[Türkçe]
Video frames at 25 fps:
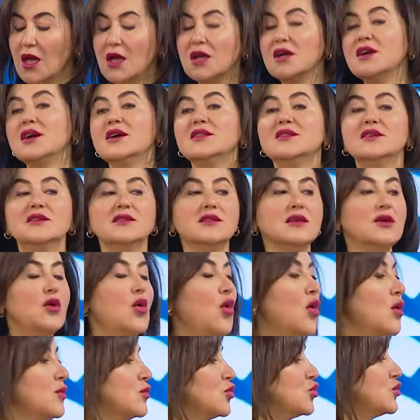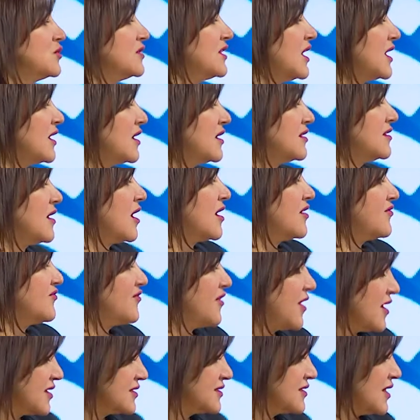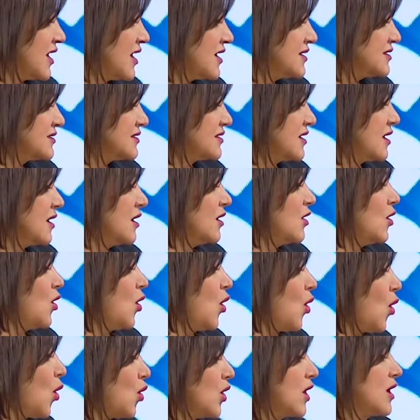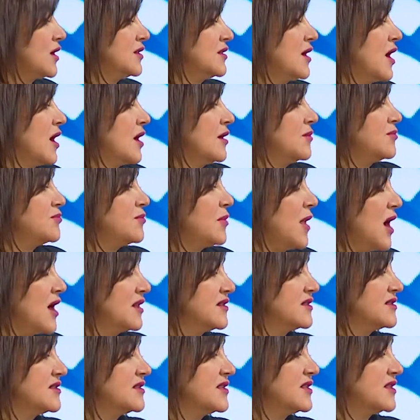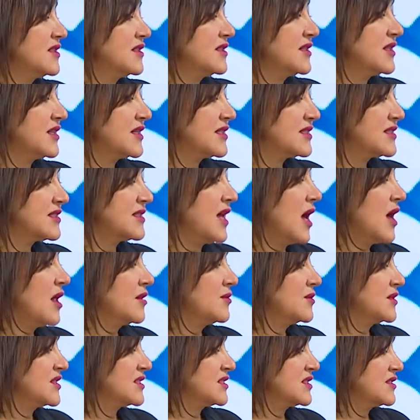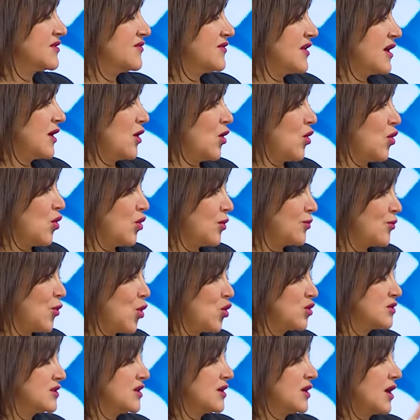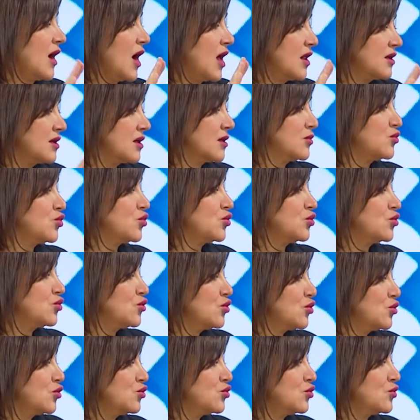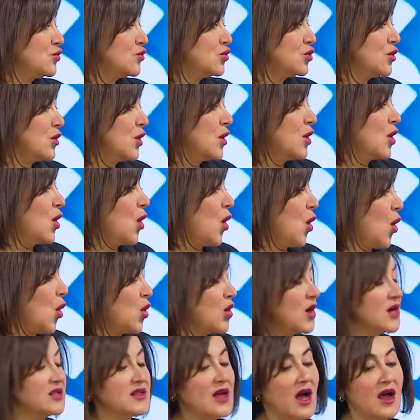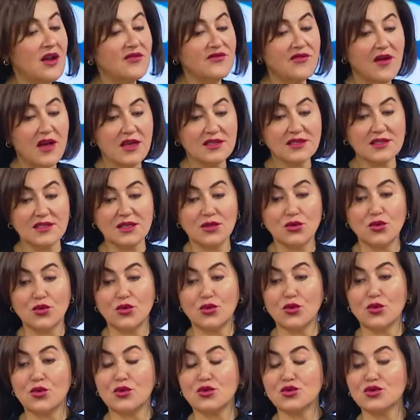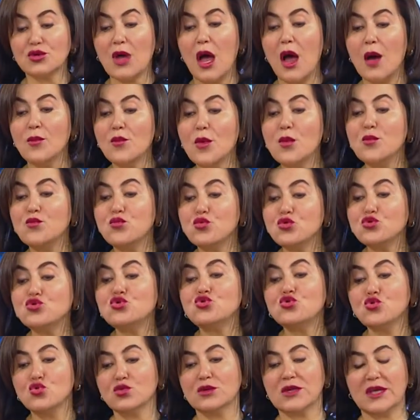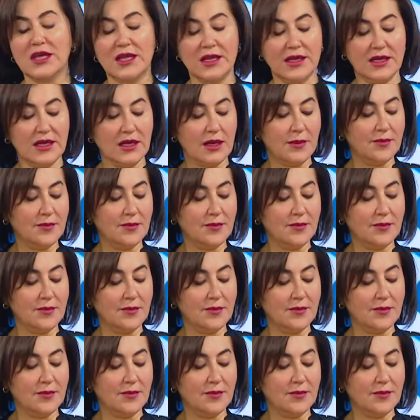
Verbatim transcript: Kadınlık hormonu ne kadar fazlaysa o kadar bantların kısalması ve o portakal kabuğu görünümünü o kadar fazla görüyoruz. Ama bu şunla ilgili